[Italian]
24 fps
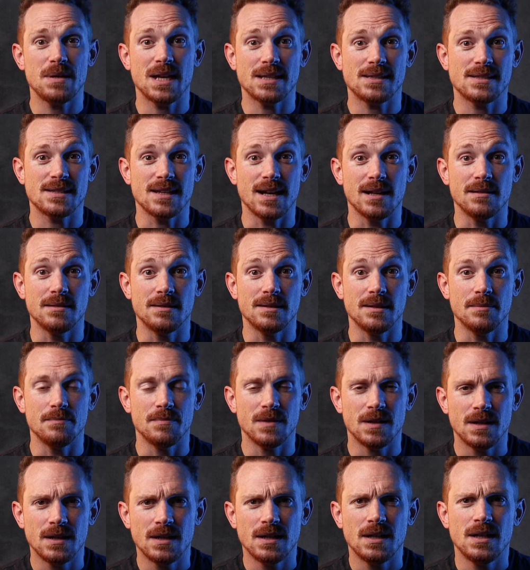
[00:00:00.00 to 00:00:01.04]

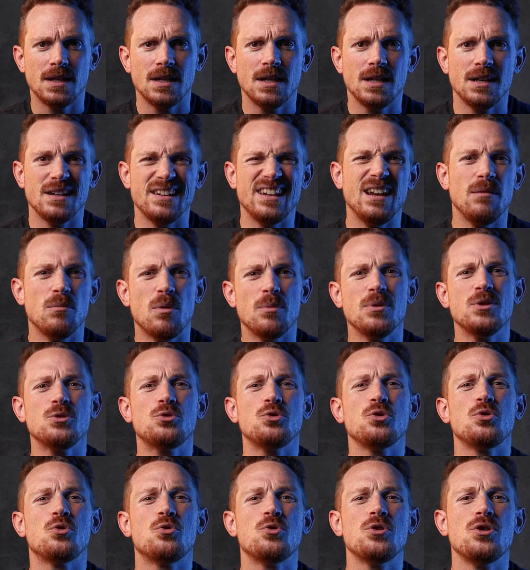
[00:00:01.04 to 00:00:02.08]
spiazzante. Nel
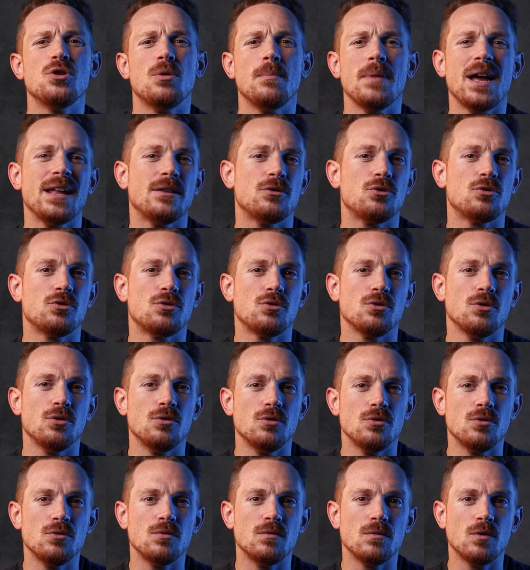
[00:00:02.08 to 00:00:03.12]
momento in cui io
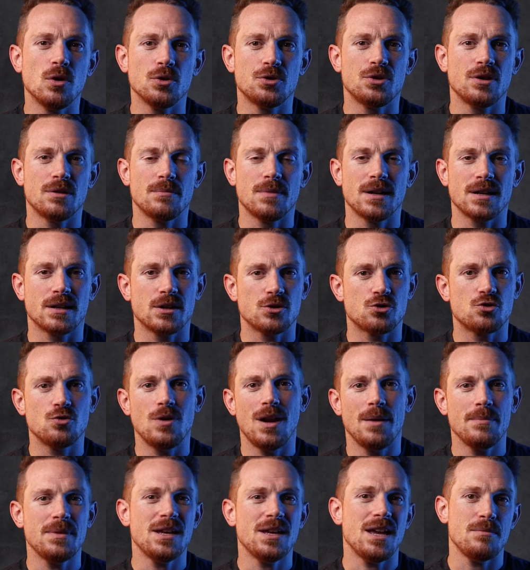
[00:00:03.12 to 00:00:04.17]
metto un watermark
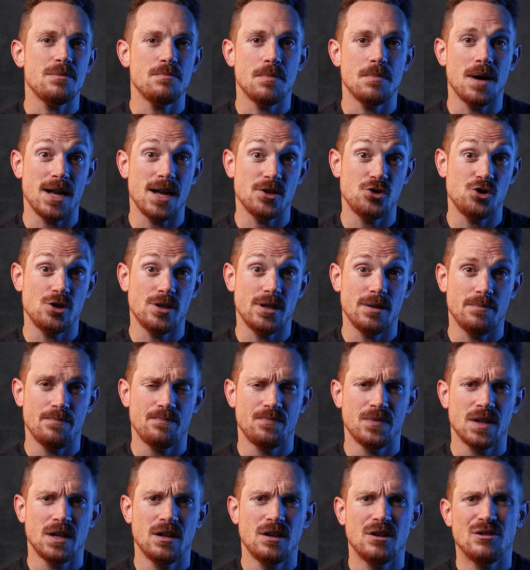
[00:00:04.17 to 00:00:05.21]
sulla mia
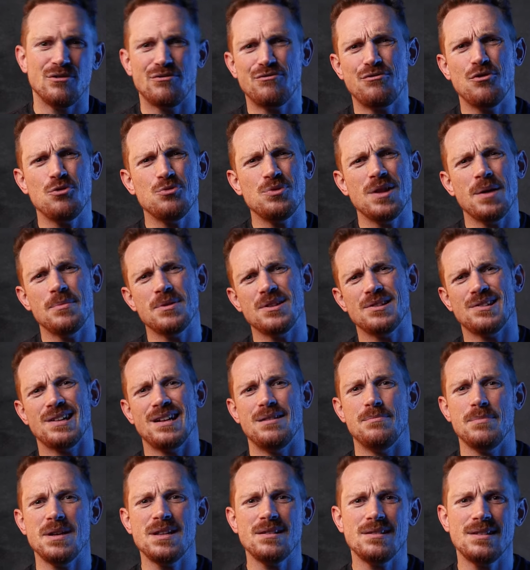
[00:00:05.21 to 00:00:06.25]
immagine,
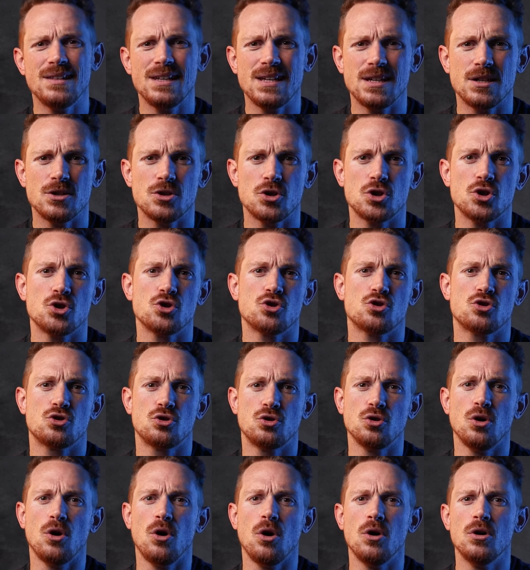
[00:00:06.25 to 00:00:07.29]
fondamentalmente
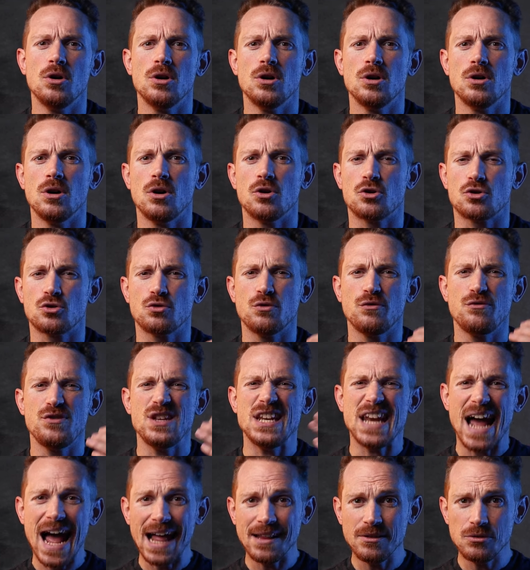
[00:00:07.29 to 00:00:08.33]
sto
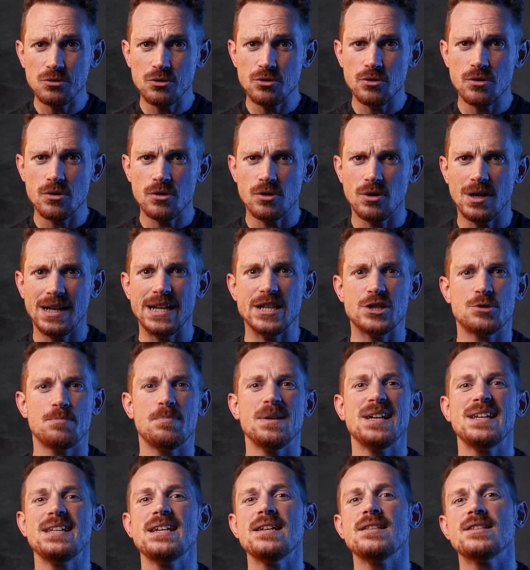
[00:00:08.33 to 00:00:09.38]
rovinando
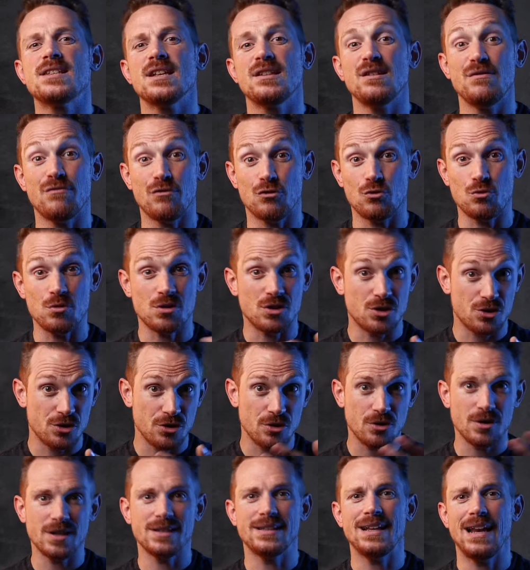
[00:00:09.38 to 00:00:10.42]
l'esperienza di
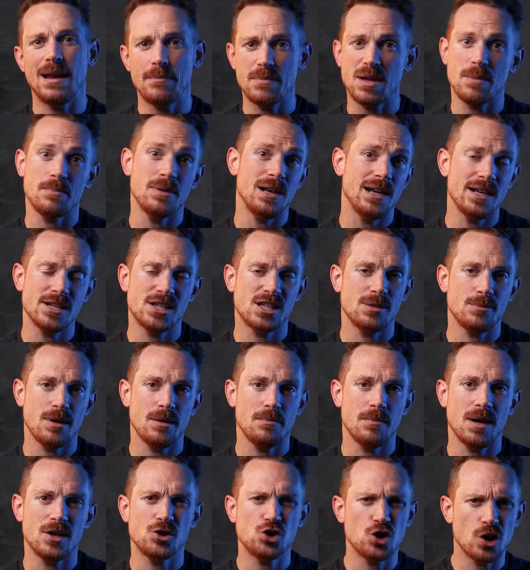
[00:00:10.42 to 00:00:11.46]
fruizione della mia bellissima
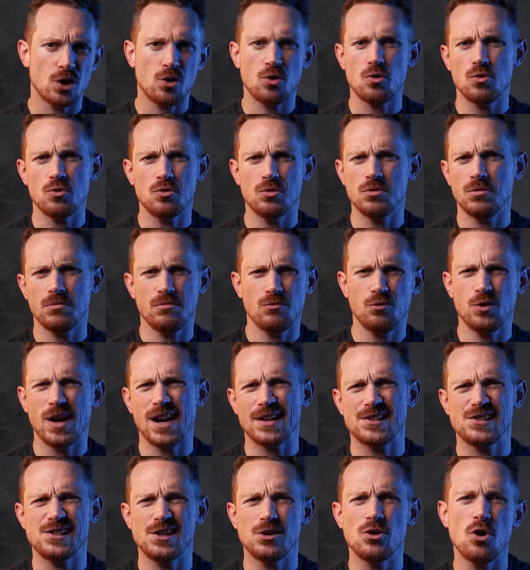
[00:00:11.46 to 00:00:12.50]
immagine con un
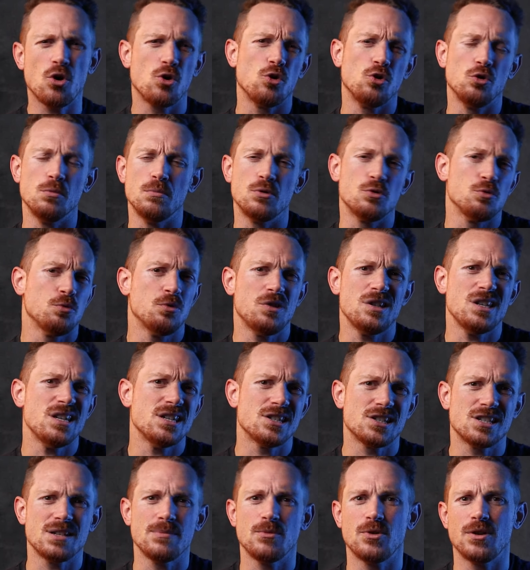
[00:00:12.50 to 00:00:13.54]
arzigogolo
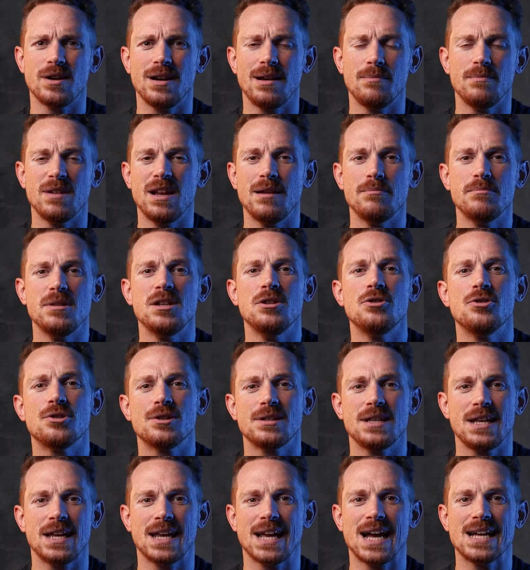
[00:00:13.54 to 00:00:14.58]
bruttissimo, nel, nel
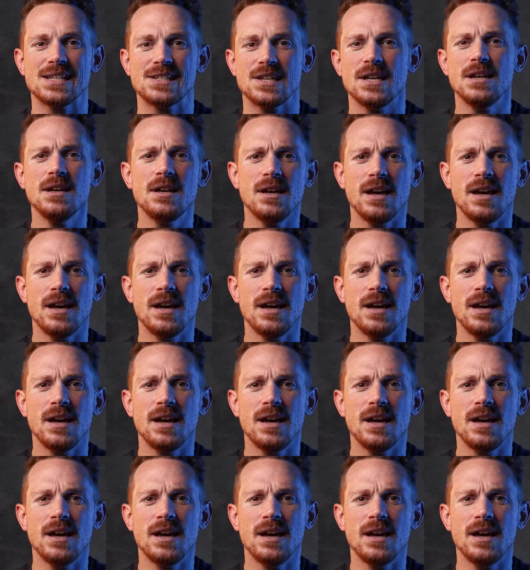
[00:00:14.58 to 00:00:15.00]
migliore dei casi